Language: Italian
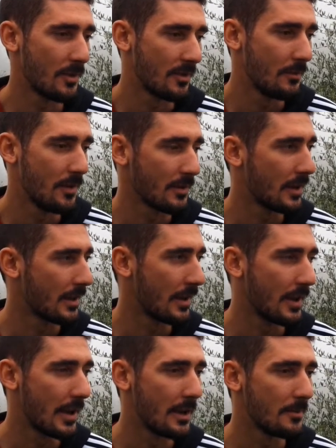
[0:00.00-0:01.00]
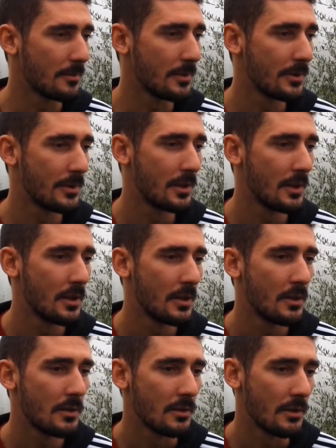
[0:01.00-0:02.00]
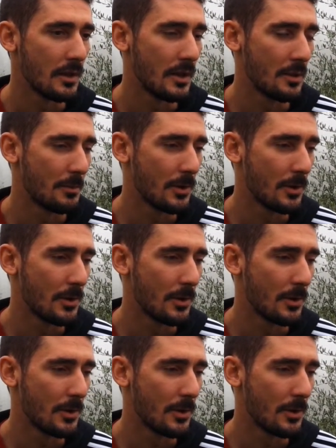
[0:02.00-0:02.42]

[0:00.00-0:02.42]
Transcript: come si è vista anche in campo. Eh,